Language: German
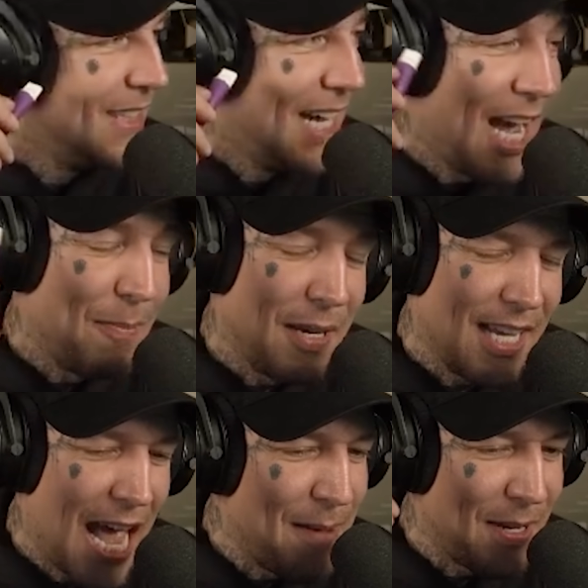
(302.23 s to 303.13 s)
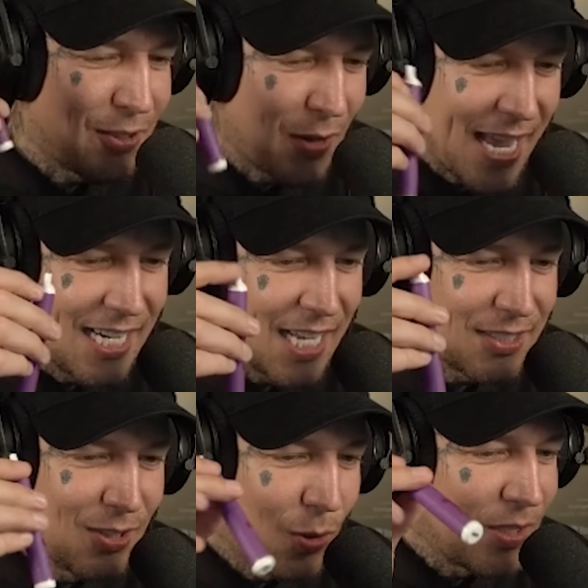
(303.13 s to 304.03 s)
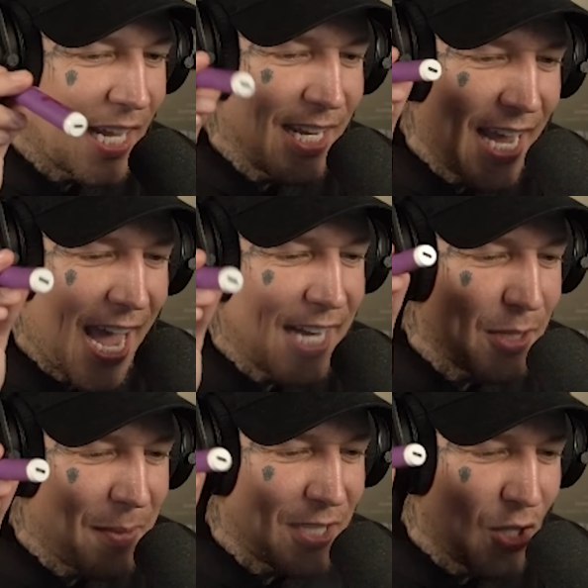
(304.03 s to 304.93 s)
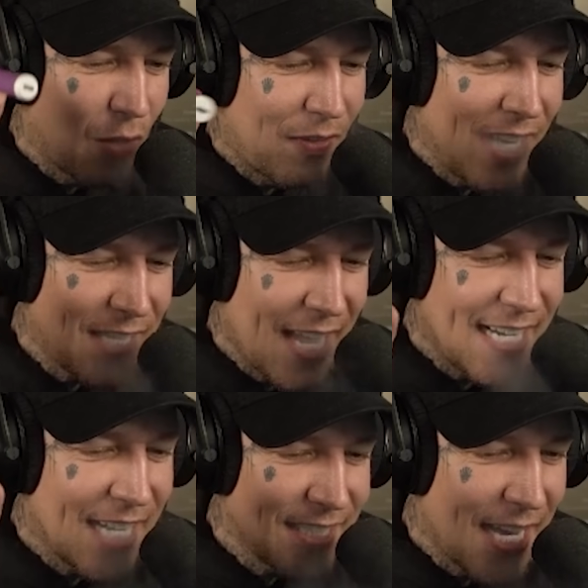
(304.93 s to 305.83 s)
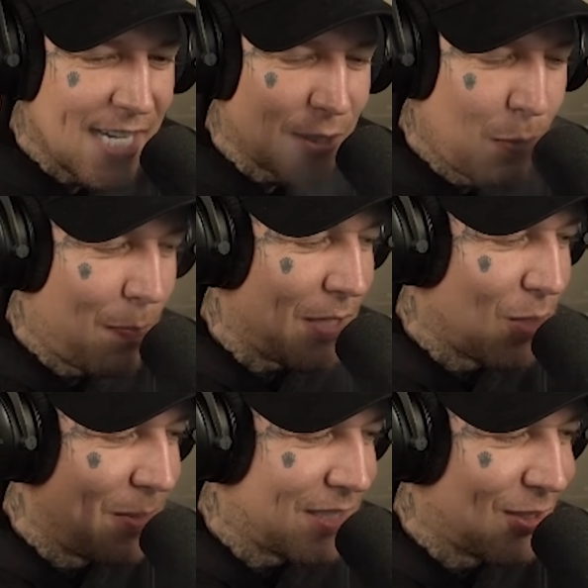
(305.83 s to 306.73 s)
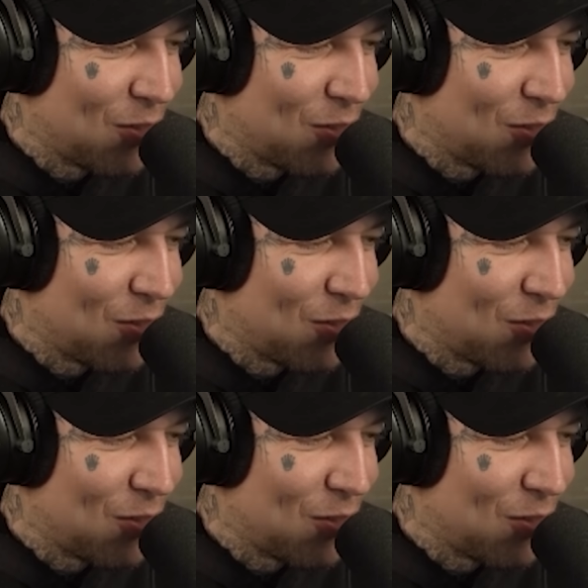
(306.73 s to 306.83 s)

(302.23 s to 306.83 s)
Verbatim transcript: ähm, er hat mich so hängen lassen und er, er hätte mich noch weiter hängen lassen, hätte das Publikum nicht so